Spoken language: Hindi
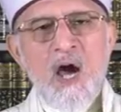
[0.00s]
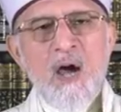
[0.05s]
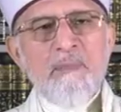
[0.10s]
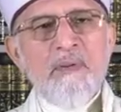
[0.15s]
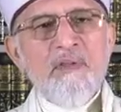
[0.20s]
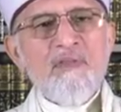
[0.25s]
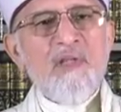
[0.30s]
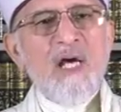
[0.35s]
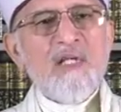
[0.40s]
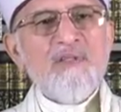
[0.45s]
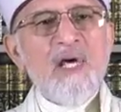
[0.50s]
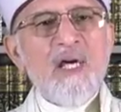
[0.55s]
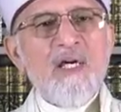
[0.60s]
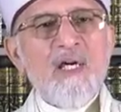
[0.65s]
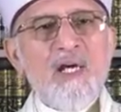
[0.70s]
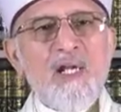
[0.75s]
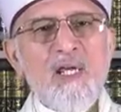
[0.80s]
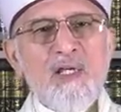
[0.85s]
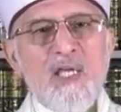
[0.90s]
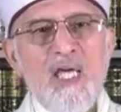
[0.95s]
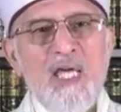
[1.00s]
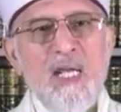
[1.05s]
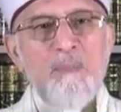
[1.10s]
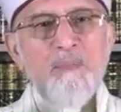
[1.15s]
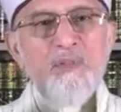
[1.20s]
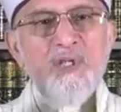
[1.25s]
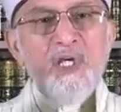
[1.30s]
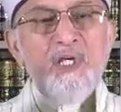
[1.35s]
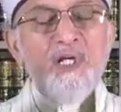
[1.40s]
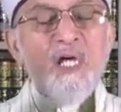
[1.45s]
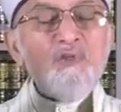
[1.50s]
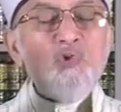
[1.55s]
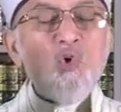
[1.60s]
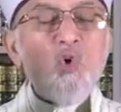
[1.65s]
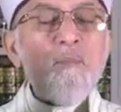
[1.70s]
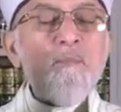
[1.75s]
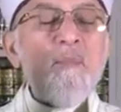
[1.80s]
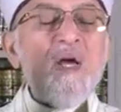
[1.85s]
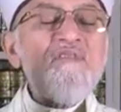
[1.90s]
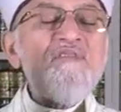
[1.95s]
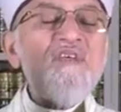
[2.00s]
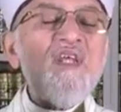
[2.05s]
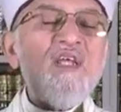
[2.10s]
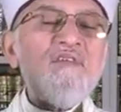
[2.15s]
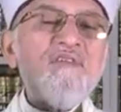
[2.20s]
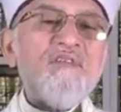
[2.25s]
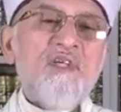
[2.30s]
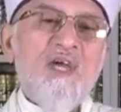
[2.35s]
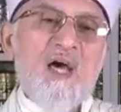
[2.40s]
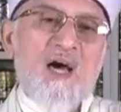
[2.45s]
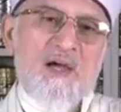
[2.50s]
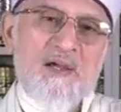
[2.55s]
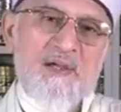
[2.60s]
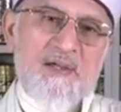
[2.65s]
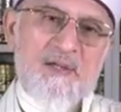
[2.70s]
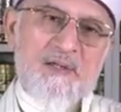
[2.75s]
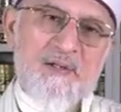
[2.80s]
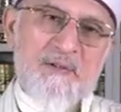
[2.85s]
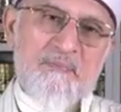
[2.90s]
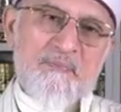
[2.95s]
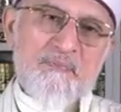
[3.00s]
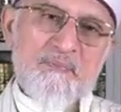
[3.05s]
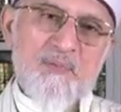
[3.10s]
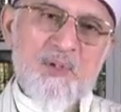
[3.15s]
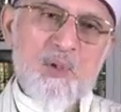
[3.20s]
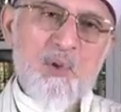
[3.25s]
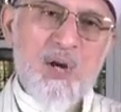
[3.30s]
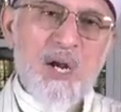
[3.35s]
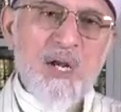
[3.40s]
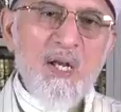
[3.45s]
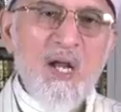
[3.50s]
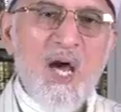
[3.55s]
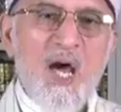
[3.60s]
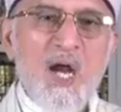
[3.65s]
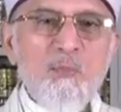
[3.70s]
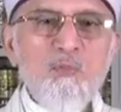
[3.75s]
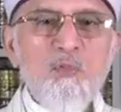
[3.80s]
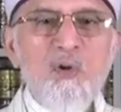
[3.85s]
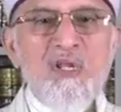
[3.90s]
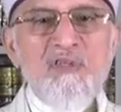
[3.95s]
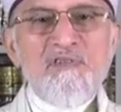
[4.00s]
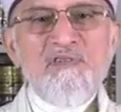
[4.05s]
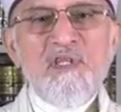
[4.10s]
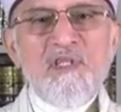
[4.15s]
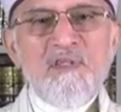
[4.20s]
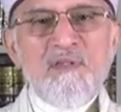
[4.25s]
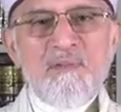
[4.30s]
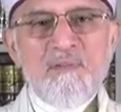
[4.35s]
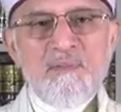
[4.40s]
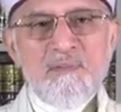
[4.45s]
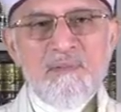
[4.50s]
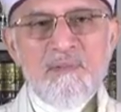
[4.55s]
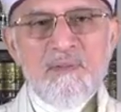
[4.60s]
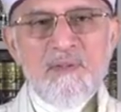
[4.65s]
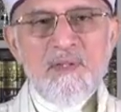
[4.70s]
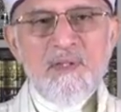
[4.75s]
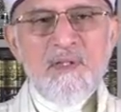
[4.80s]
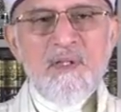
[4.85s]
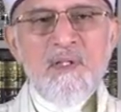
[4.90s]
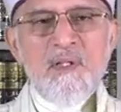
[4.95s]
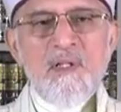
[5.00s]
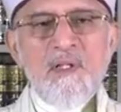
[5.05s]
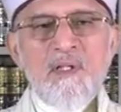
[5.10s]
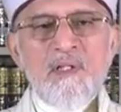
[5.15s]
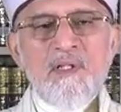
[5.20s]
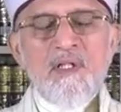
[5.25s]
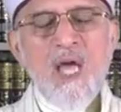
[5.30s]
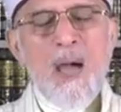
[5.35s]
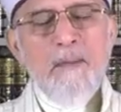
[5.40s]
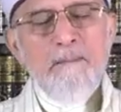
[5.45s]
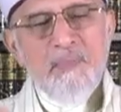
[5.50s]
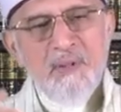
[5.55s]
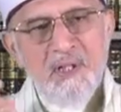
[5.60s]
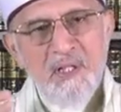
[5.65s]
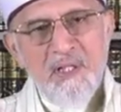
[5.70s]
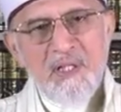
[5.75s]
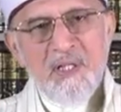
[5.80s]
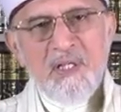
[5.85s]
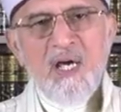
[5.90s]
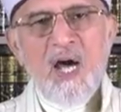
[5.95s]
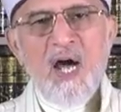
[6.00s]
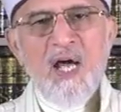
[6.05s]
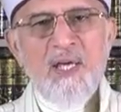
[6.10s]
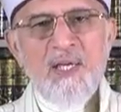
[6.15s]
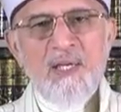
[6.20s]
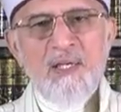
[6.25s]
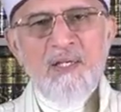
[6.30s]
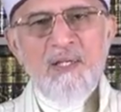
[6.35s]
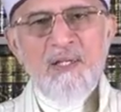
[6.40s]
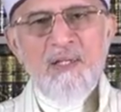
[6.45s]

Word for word: आप अंदाज़ा करें कि इल्म की कदर व मंजिलत क्या है और अल्लाह इज़्ज़त की अपनी निगाह